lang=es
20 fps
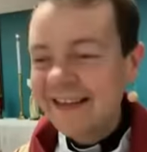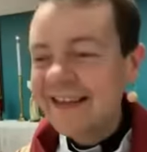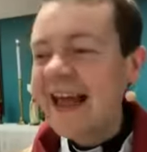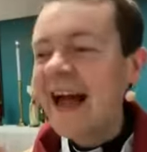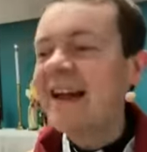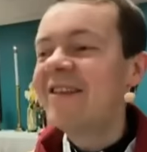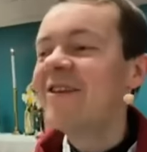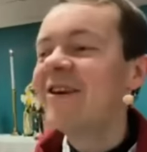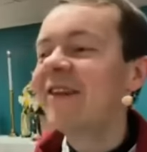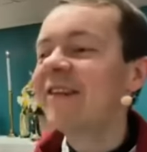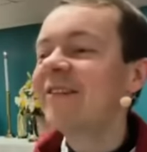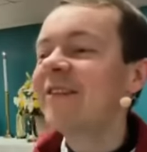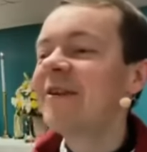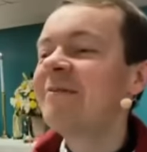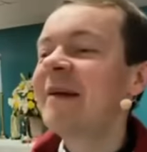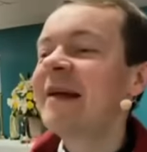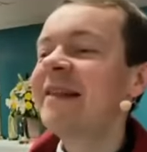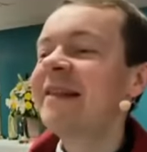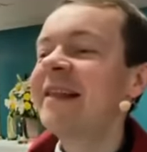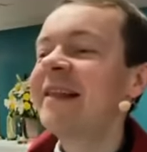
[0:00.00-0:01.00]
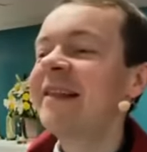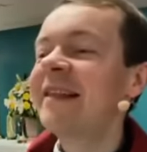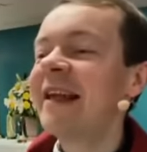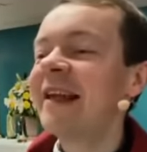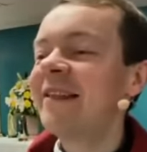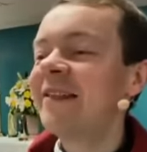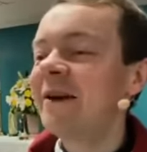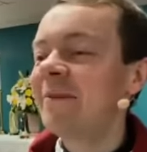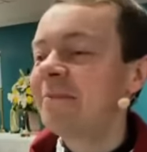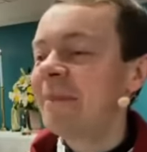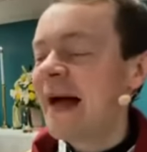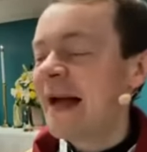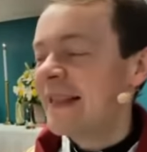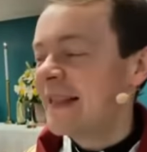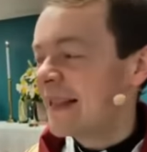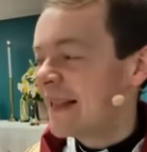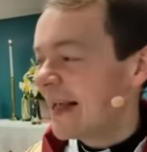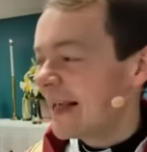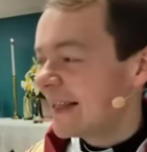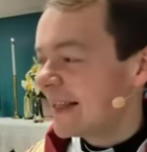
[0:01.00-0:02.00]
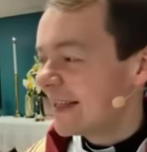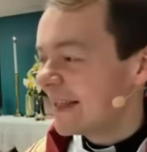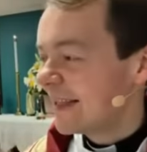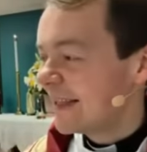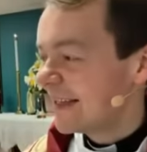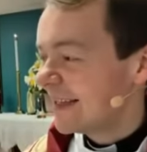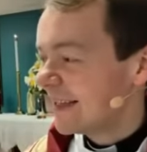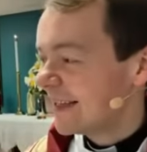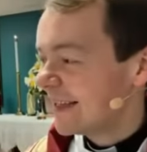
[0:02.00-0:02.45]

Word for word: ya no estoy bendiciendo panzas.